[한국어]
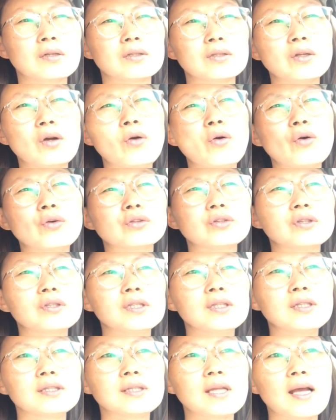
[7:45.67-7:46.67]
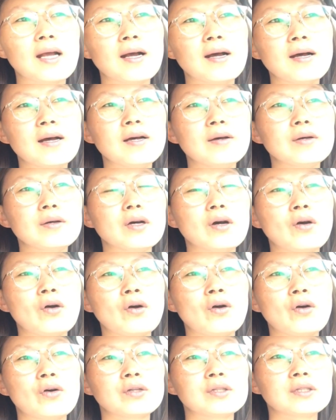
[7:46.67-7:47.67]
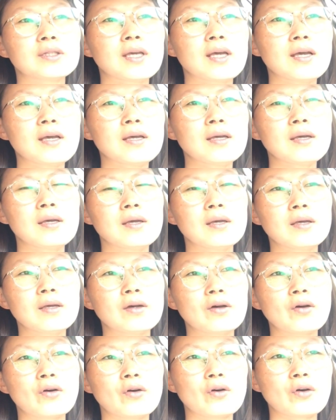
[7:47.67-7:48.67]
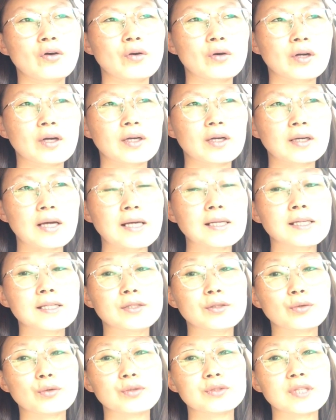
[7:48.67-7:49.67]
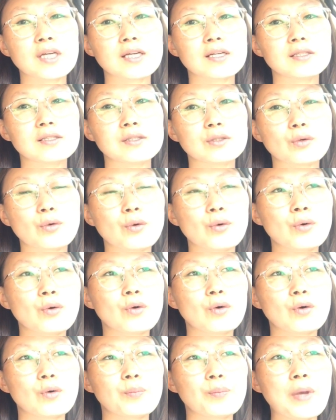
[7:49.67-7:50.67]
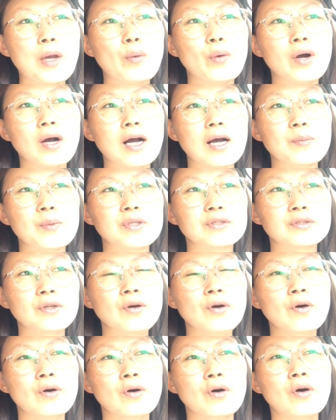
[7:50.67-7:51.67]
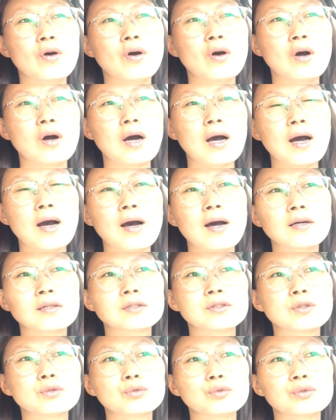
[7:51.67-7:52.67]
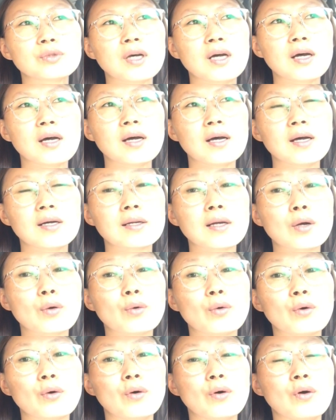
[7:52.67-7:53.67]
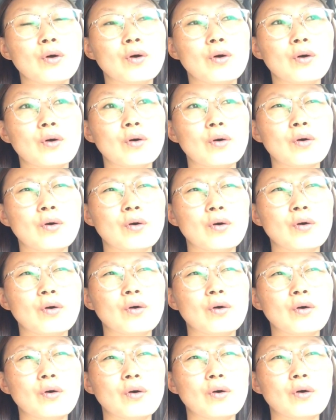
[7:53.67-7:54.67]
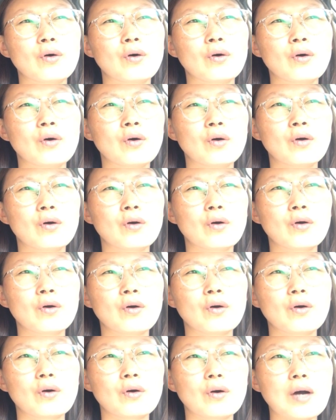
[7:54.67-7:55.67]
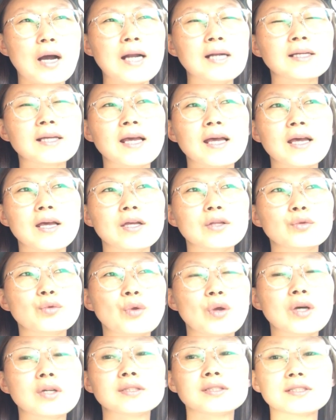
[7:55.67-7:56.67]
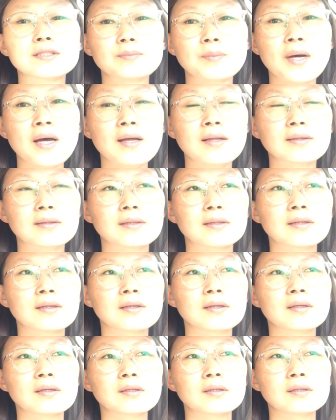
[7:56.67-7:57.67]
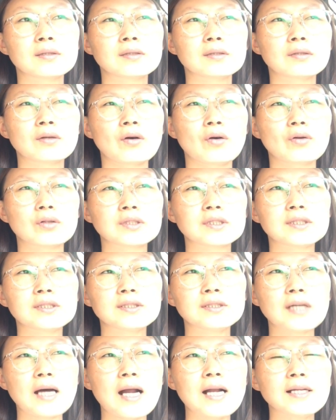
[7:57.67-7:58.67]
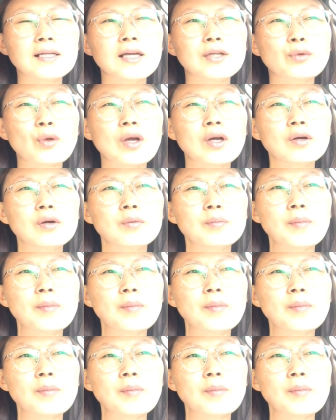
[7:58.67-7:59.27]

그런 것들이 내가 어, 이렇게 어, 강의 듣고 책을 읽고 배워가면서 아 그렇구나 라고 어, 알게 되었지만 그 알게 된